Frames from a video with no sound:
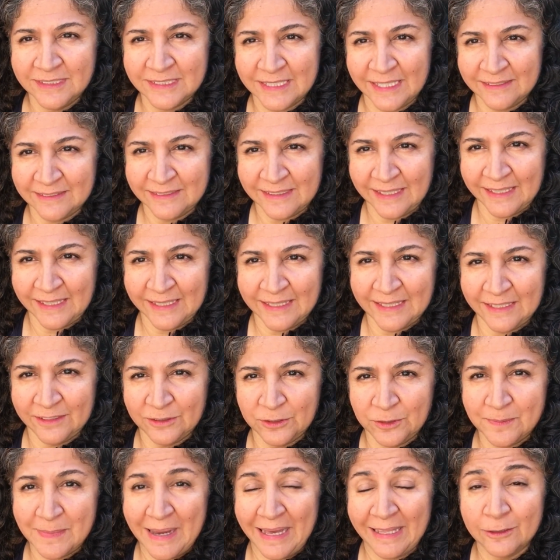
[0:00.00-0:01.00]
ya está
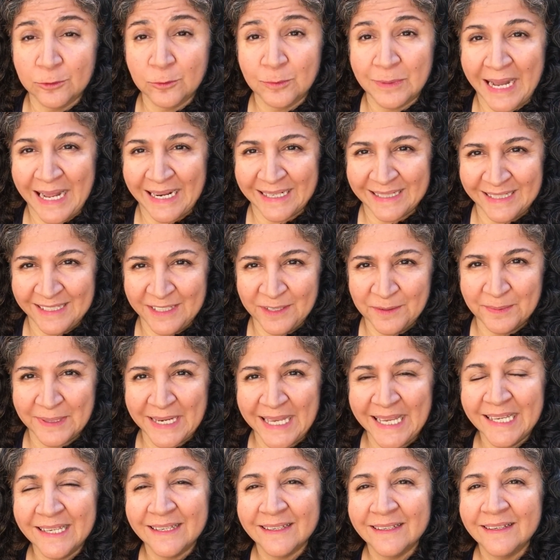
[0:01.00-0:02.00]
quedando más lugar
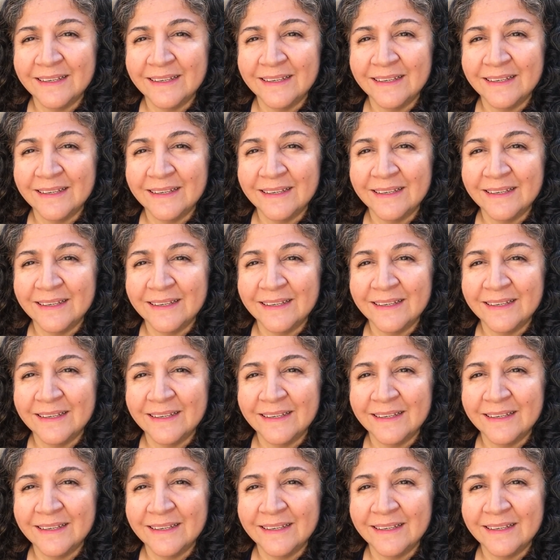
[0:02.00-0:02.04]
libre.